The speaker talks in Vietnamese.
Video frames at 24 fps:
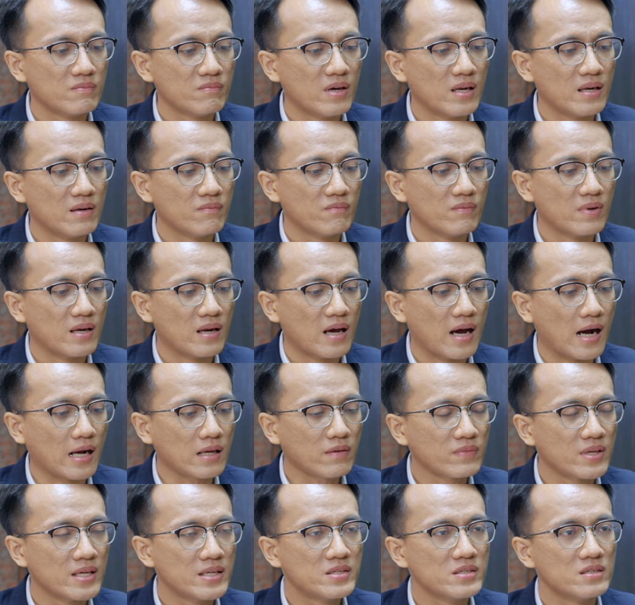mình mình ở
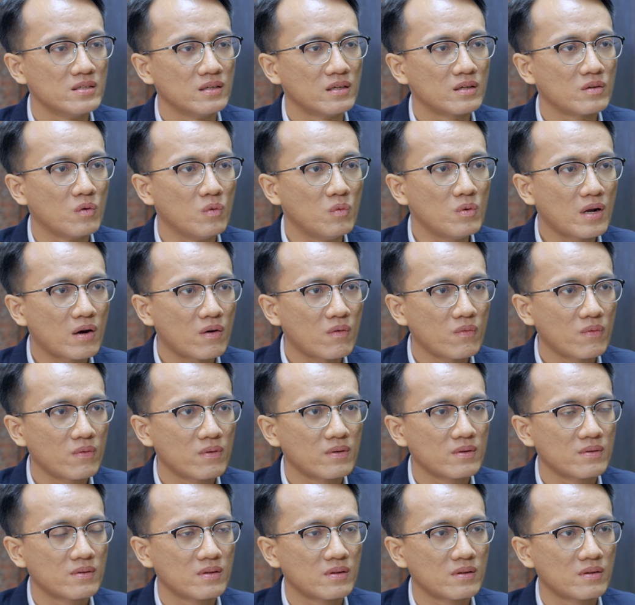trong thị trường nó đủ lâu
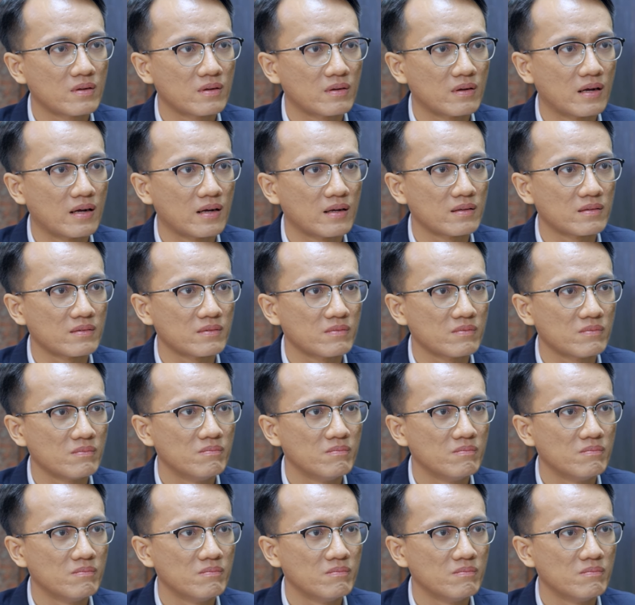à,